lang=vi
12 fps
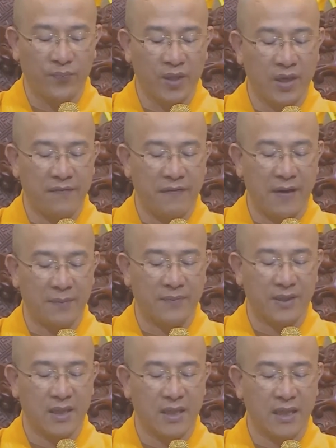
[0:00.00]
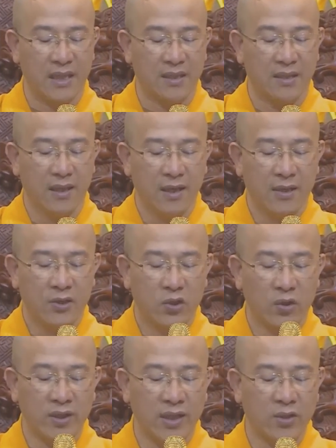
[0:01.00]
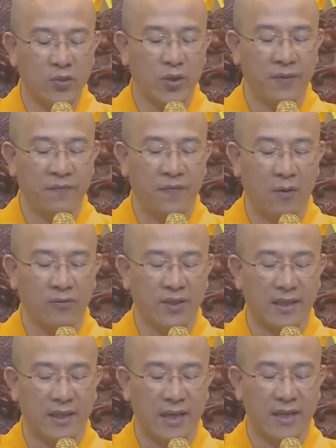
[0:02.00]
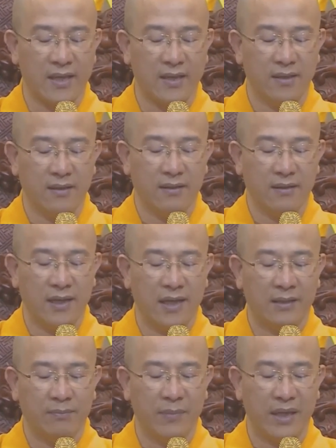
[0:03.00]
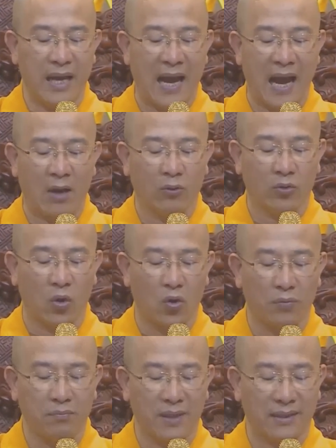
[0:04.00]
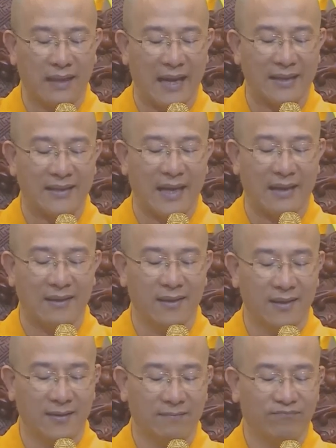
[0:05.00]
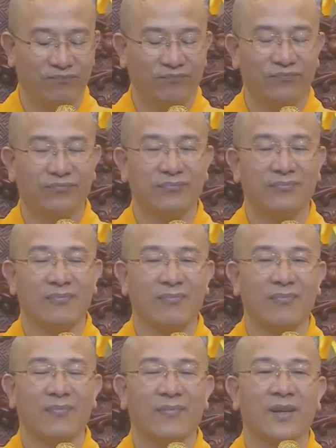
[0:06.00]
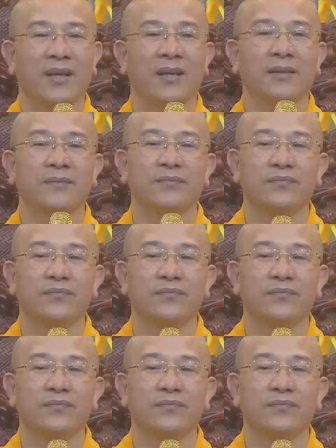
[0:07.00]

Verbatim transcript: người phạm giới do nhân duyên phóng dật ấy nên bị hao tổn mất tài sản lớn. Nghe không?